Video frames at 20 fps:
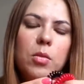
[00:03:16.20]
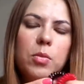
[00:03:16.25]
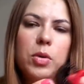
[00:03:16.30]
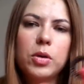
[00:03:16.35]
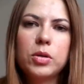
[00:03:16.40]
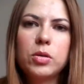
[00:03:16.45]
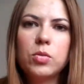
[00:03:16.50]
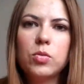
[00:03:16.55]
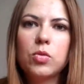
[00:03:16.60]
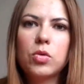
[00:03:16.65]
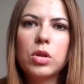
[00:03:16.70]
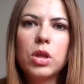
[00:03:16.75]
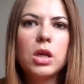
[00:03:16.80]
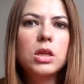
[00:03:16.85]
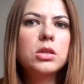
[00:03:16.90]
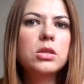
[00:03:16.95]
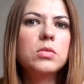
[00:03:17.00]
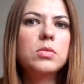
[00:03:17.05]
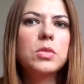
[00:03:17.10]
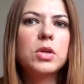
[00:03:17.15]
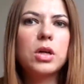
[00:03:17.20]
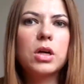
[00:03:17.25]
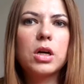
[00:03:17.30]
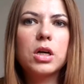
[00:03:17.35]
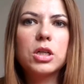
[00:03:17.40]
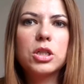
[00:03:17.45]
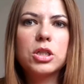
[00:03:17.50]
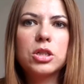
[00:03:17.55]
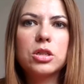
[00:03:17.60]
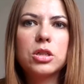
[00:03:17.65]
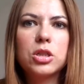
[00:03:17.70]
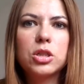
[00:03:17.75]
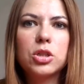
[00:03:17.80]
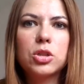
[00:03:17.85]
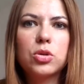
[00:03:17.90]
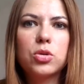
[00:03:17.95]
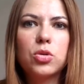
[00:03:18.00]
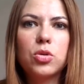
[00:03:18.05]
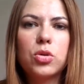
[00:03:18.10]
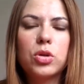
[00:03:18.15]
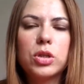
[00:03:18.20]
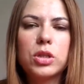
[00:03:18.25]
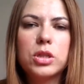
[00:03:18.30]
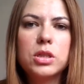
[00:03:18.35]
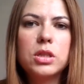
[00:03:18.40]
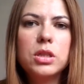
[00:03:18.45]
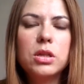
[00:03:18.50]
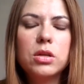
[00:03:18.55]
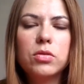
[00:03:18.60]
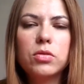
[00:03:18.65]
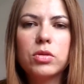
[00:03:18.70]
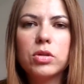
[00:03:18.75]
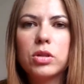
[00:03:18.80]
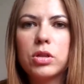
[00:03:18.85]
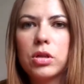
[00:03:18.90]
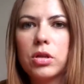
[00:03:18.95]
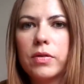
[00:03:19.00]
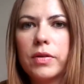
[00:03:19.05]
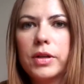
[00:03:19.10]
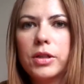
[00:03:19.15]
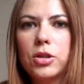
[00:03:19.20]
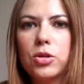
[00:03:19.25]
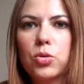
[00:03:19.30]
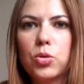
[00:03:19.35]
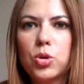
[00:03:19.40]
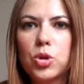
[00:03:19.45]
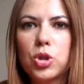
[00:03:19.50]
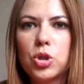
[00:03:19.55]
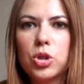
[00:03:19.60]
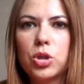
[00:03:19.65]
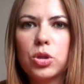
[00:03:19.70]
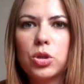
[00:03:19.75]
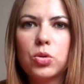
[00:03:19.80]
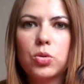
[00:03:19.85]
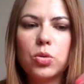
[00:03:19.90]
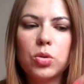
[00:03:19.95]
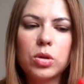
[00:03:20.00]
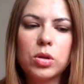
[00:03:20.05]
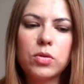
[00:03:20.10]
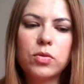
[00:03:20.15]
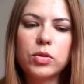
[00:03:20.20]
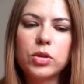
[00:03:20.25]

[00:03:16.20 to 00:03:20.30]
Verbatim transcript: Поэтому классно, мне кажется, даже трех резинок вот этих хватит очень надолго.